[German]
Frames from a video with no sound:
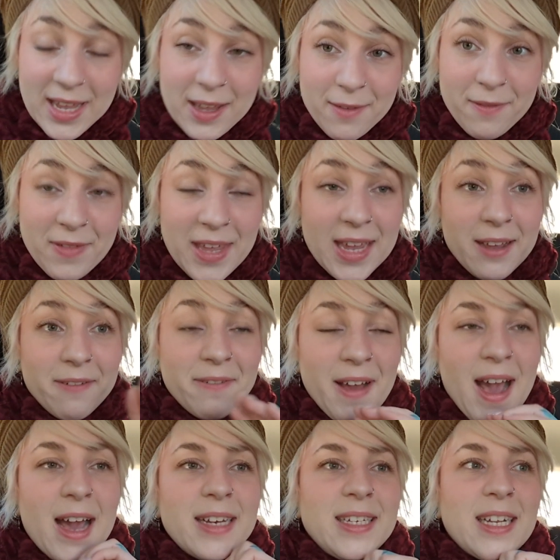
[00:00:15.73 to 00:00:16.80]
wir
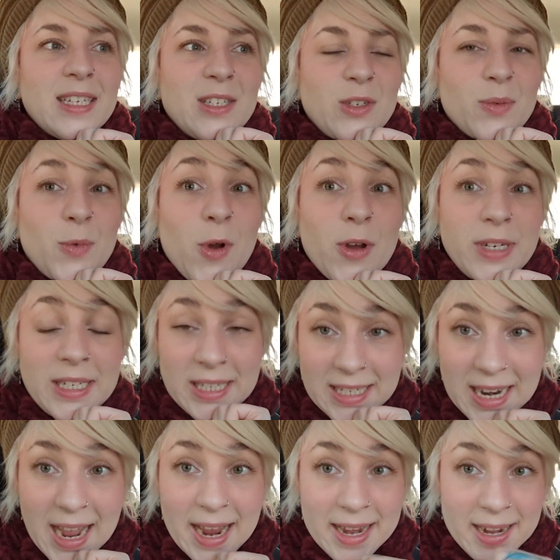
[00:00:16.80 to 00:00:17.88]
fahren jetzt zum Conny's
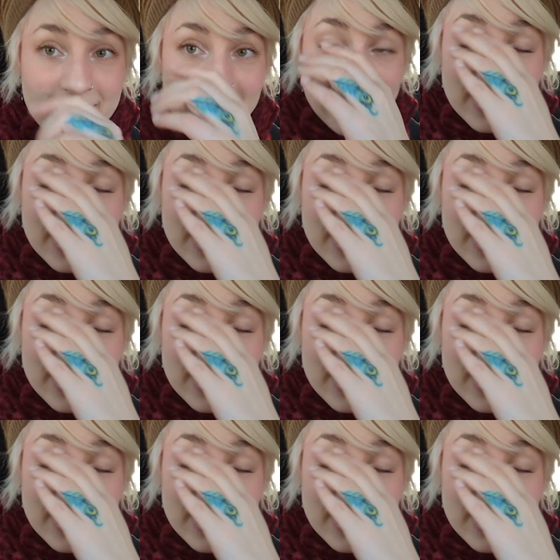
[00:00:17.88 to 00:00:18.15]
Diner.